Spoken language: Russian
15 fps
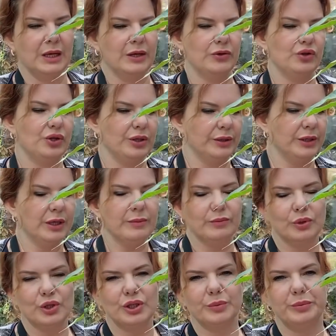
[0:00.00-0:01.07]
Черенки
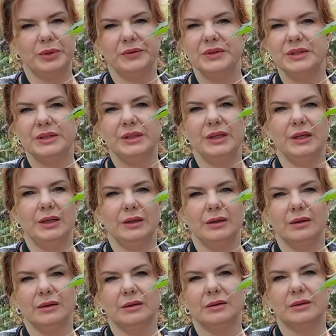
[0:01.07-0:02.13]
можно привезти
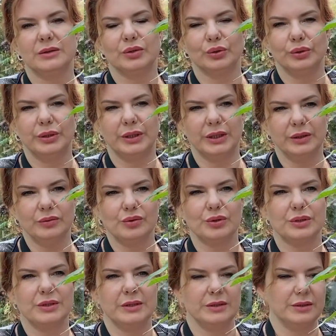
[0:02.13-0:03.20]
э, с отдыха, нужно
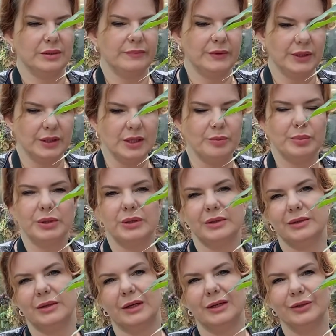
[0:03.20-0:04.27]
съездить в Египет,
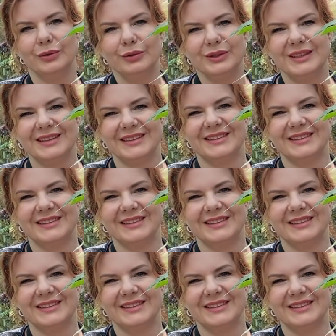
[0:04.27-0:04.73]
отдохнуть